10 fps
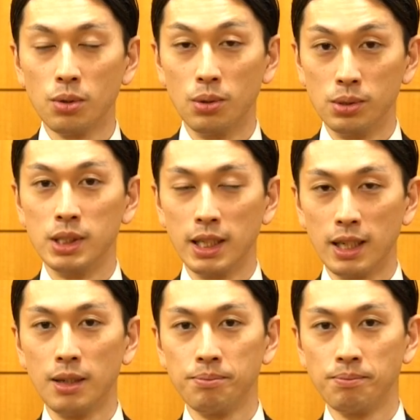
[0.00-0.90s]
音声
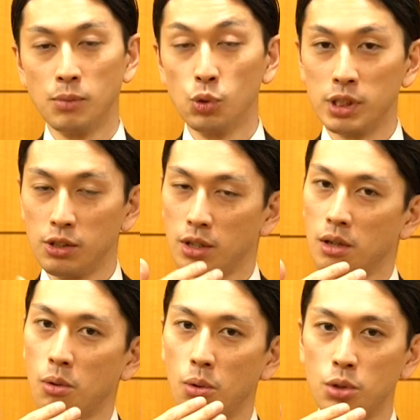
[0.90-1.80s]
が、まあ、音声とか
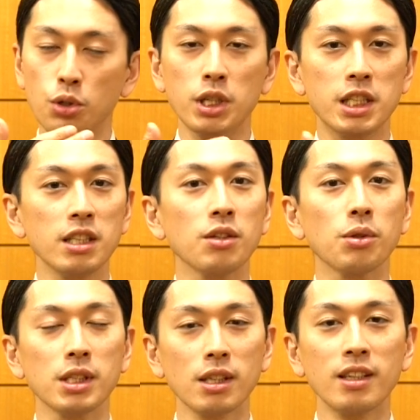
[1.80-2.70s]
こう空気振
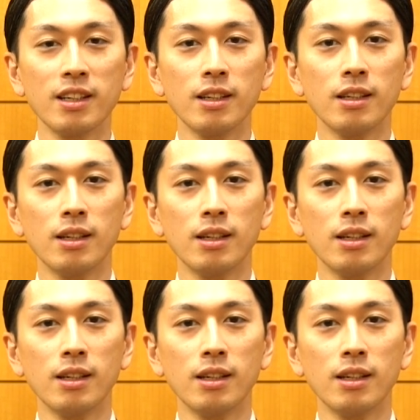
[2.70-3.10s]
動ですかね